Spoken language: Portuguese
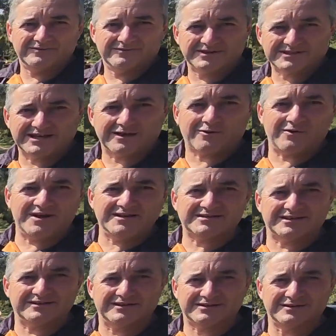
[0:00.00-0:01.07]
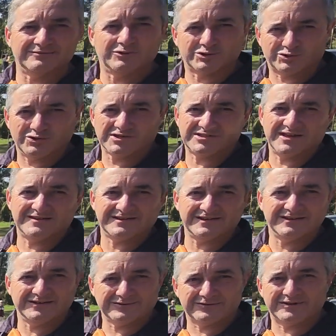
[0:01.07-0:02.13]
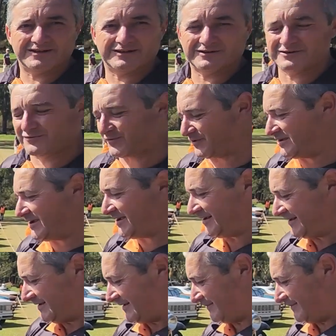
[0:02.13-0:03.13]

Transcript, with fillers: Uma sequência desse motor seis cilindros, né? Da Chevrolet.